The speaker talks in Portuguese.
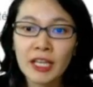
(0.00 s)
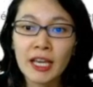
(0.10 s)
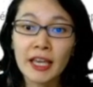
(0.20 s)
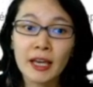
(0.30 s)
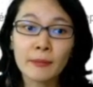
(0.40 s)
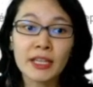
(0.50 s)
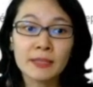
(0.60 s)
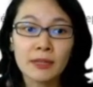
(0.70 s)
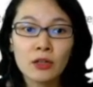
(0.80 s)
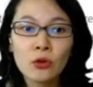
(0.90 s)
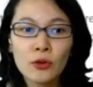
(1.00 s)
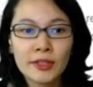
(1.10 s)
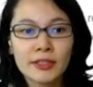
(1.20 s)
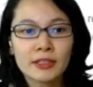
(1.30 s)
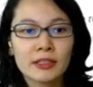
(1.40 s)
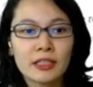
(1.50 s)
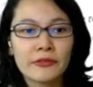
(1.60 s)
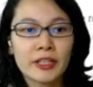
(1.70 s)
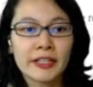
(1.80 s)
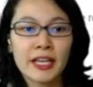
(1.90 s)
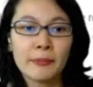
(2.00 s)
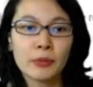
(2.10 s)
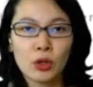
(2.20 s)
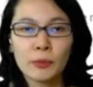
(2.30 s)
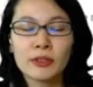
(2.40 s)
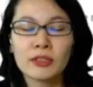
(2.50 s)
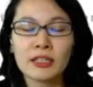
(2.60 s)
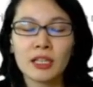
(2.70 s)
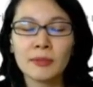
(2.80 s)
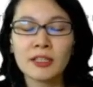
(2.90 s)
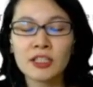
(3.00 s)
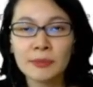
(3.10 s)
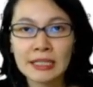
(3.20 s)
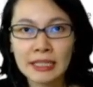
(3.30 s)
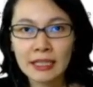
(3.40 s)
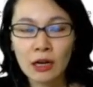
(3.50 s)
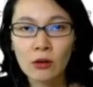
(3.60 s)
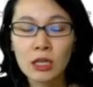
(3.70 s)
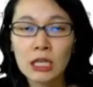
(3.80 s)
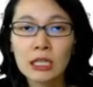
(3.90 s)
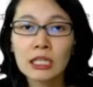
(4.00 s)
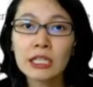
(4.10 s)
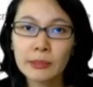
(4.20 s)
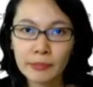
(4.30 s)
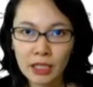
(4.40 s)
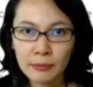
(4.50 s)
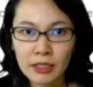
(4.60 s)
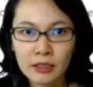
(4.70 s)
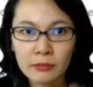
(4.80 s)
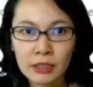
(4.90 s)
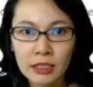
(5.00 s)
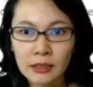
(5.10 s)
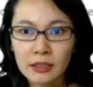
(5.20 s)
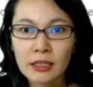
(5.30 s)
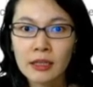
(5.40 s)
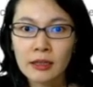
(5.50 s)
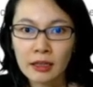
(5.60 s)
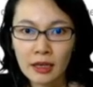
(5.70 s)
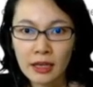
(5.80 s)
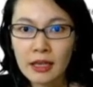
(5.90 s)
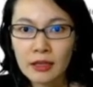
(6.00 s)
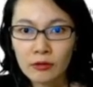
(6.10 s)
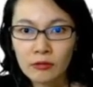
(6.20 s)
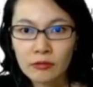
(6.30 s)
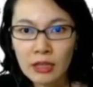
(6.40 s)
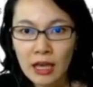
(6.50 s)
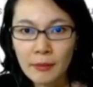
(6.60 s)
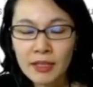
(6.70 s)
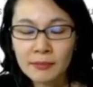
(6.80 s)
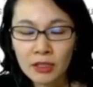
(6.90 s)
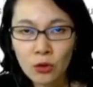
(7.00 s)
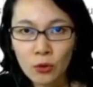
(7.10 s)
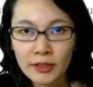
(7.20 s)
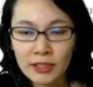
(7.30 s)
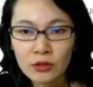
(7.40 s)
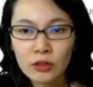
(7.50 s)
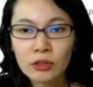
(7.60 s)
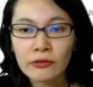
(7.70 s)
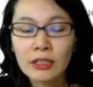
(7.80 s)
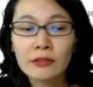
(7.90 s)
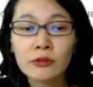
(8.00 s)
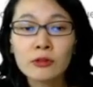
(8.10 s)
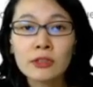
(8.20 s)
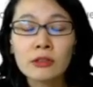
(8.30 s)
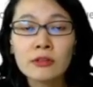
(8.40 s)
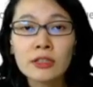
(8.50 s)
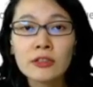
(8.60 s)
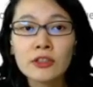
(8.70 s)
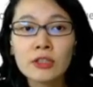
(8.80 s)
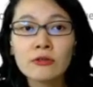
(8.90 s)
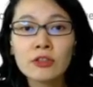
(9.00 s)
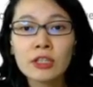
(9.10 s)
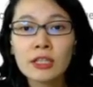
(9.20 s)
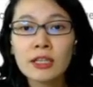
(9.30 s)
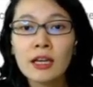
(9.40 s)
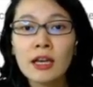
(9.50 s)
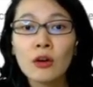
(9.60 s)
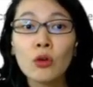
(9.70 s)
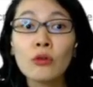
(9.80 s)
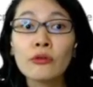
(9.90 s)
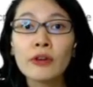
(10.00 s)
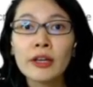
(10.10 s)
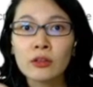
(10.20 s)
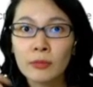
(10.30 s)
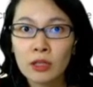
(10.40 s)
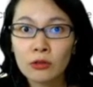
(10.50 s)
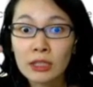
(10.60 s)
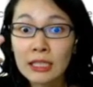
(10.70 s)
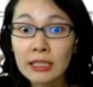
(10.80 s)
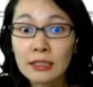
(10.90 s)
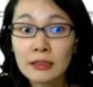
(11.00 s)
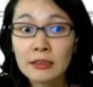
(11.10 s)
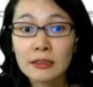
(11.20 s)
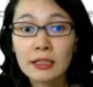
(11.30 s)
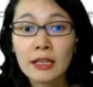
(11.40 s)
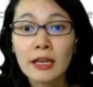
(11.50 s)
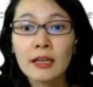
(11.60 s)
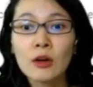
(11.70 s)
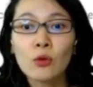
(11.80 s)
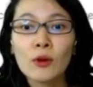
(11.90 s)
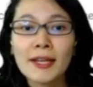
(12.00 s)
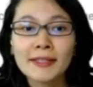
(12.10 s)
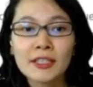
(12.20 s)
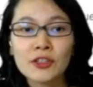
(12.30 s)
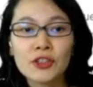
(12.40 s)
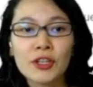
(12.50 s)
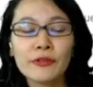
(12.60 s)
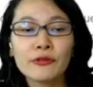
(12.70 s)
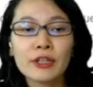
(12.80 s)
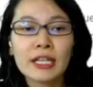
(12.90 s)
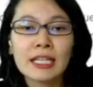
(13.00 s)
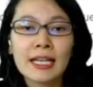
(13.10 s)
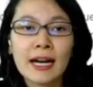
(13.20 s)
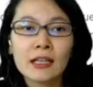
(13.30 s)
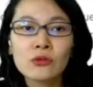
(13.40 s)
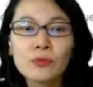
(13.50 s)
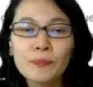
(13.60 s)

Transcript: é a mesma coisa. Ele fala que é a própria sustentabilidade empresarial. E para mim também é, eu, é a mesma coisa, só que eu falo evolução no sentido de que houveram melhorias, né? O SG foi criado